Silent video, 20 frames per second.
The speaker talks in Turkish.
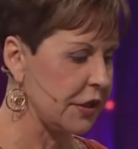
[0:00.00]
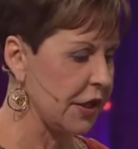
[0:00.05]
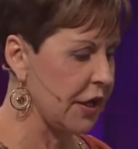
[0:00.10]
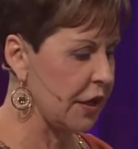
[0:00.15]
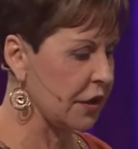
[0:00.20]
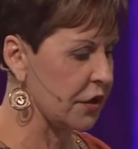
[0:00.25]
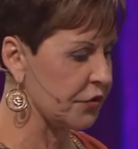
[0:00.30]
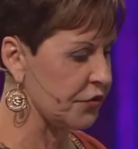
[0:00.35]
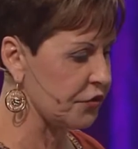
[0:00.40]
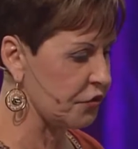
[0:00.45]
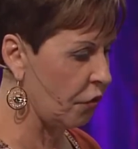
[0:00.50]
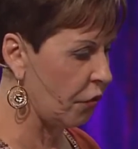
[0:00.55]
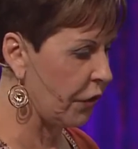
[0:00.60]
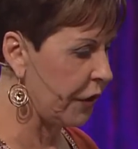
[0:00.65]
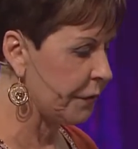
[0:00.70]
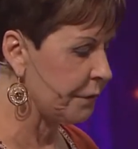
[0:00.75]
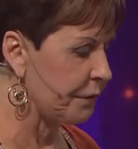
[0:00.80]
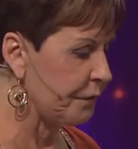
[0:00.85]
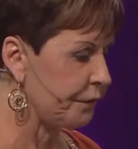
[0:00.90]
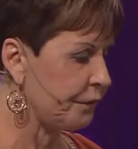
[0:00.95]
Kısa bir
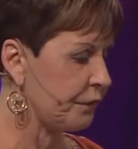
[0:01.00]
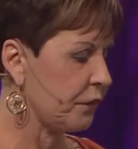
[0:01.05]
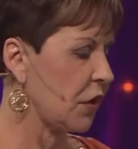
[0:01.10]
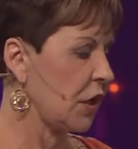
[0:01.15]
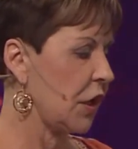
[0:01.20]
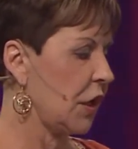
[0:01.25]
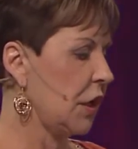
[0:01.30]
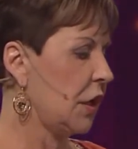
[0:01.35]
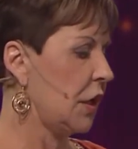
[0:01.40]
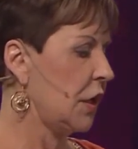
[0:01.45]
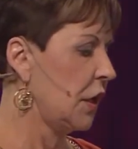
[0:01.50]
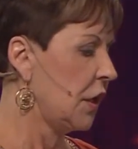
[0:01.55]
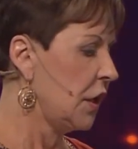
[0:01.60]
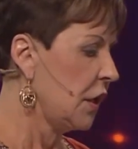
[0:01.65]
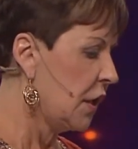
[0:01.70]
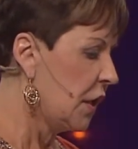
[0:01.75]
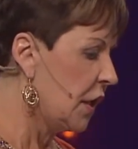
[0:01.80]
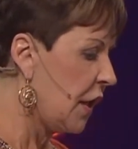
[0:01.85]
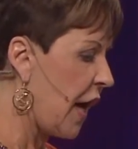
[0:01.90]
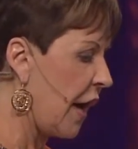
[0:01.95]
hikaye anlatacağım.
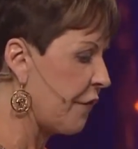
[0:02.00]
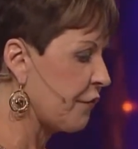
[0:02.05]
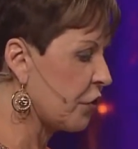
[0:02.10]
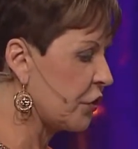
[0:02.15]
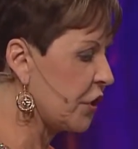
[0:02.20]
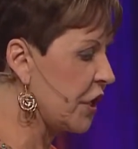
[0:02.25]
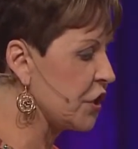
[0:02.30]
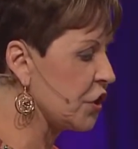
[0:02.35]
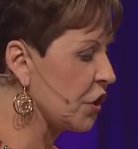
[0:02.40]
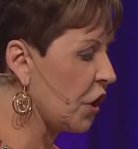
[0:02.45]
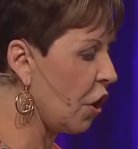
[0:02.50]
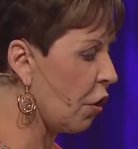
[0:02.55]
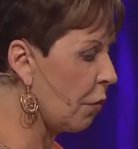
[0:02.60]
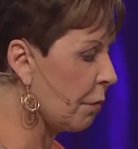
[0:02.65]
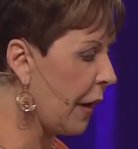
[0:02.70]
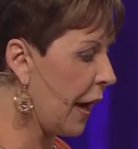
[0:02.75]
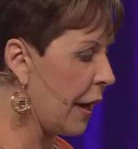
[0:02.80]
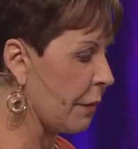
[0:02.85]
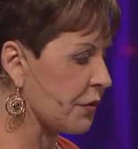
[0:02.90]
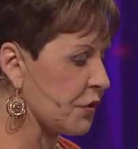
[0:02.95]
Evlerde
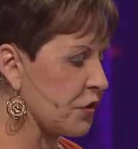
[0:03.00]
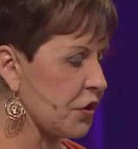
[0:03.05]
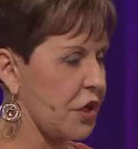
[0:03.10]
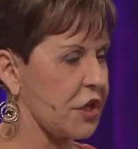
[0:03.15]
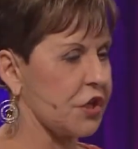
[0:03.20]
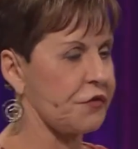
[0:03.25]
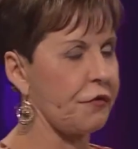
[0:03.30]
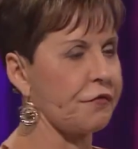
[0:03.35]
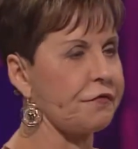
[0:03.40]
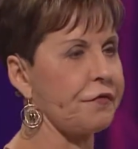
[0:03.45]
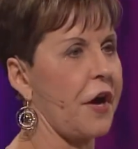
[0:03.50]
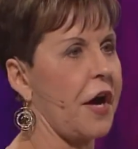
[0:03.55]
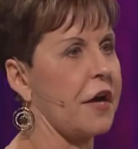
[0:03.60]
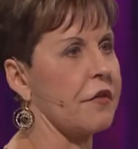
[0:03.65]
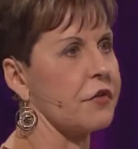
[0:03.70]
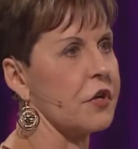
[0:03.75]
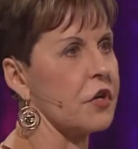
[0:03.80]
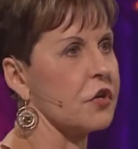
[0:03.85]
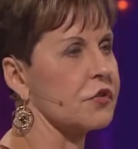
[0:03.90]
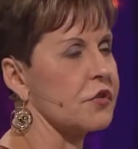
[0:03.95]
beş yıl kadar önce
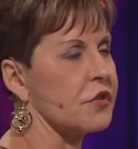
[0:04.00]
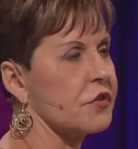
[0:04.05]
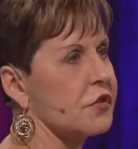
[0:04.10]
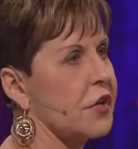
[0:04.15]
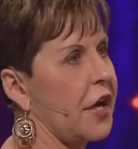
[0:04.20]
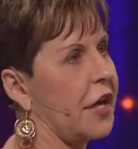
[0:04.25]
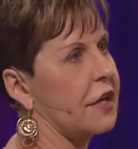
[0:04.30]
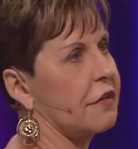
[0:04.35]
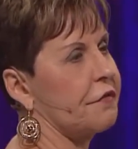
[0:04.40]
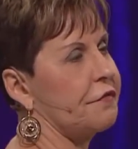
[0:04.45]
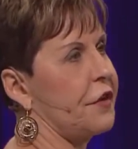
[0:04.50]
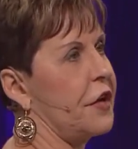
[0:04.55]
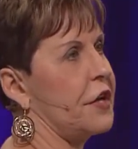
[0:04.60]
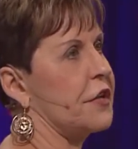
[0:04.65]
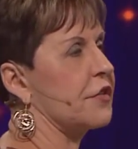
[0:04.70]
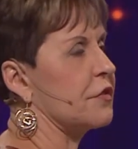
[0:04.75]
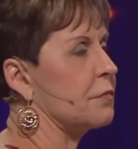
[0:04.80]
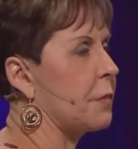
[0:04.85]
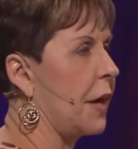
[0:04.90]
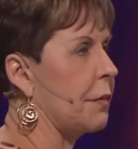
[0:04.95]
İncil dersi
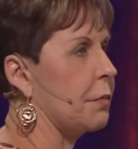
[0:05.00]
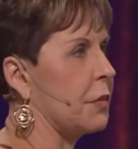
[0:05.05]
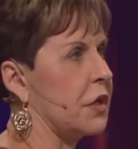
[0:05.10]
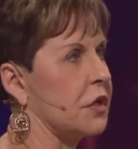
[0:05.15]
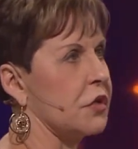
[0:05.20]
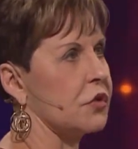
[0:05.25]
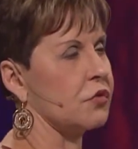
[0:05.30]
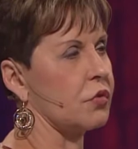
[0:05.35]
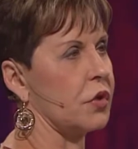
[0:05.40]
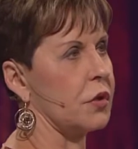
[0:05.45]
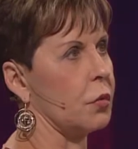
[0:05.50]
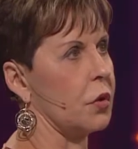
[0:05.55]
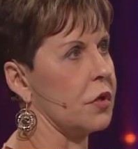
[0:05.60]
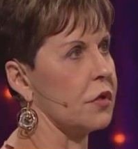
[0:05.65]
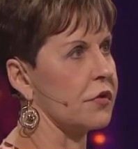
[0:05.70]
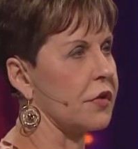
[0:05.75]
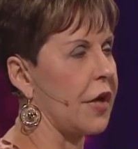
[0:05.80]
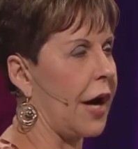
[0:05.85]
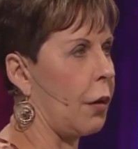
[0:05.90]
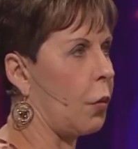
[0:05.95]
verdikten sonra
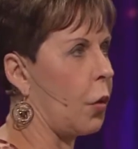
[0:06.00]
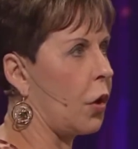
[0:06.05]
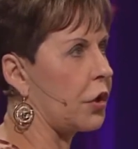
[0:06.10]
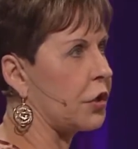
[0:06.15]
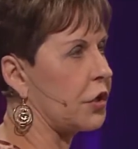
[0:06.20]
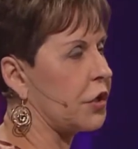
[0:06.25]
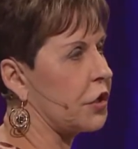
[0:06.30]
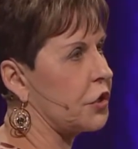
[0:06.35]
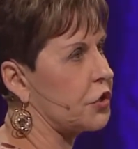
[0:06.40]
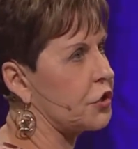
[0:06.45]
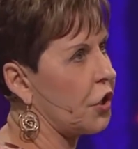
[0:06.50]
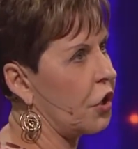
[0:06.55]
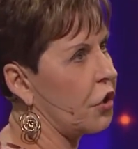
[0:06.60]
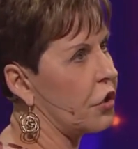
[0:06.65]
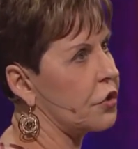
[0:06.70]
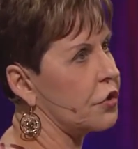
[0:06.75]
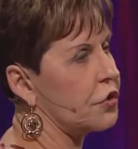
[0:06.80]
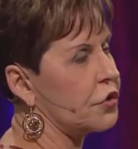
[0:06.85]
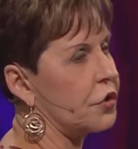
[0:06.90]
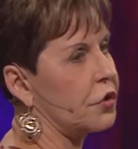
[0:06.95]
grubumdaki ikinci
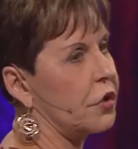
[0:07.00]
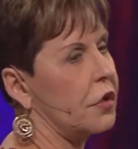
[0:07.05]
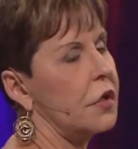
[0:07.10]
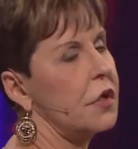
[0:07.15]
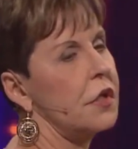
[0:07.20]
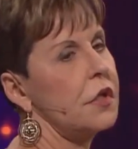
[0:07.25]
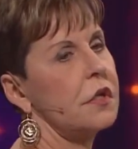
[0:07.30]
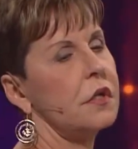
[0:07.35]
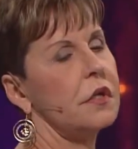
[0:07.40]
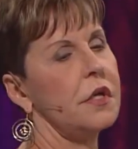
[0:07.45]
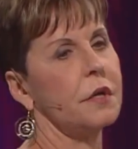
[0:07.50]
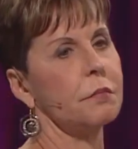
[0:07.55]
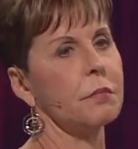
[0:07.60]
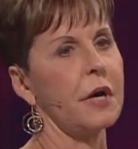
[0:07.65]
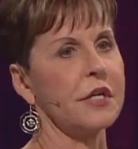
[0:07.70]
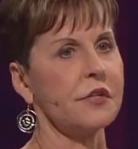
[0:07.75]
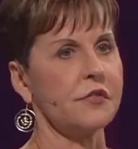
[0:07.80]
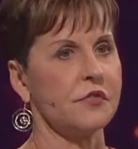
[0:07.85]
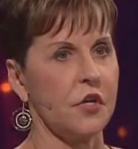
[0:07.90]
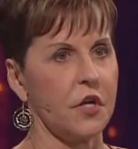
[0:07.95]
görevim bir
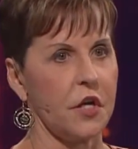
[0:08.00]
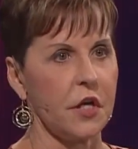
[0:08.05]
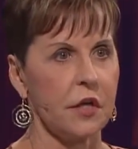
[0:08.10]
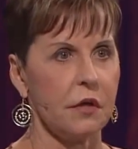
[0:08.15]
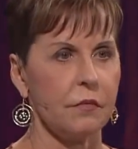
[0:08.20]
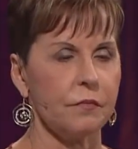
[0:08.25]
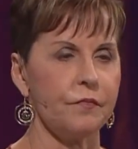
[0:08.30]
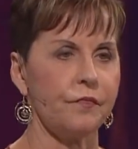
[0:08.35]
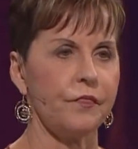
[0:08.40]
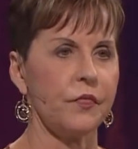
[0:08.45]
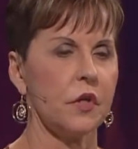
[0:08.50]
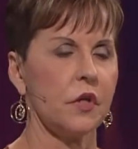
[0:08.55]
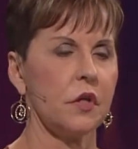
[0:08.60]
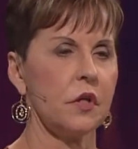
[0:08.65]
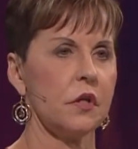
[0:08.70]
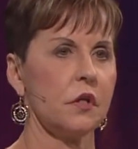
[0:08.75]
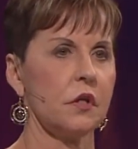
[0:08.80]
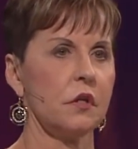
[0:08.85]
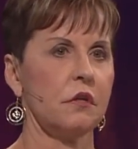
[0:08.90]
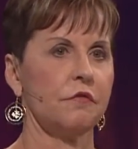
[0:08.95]
kilisede beş
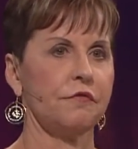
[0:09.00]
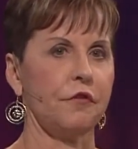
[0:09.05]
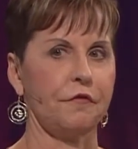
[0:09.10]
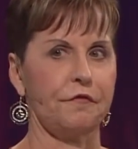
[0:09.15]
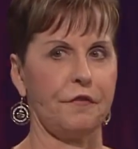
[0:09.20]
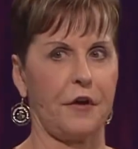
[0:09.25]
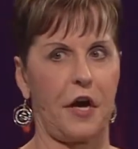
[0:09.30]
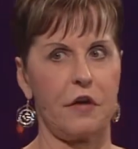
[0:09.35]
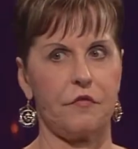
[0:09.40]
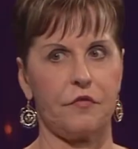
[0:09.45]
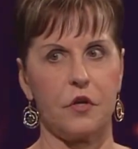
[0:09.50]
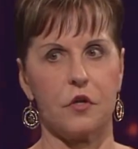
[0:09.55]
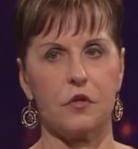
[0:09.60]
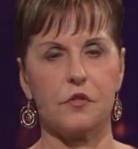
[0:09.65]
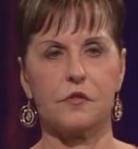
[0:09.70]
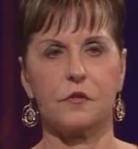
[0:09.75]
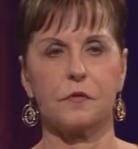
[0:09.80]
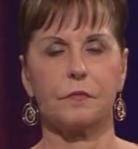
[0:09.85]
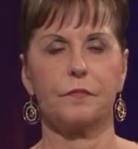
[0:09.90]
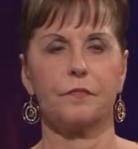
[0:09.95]
yıl çalışmak
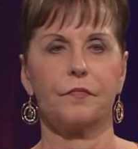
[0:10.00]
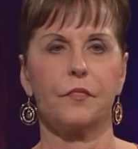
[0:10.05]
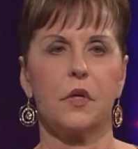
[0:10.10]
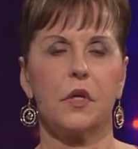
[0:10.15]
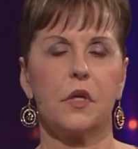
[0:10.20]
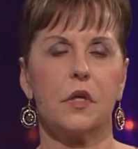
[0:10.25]
oldu.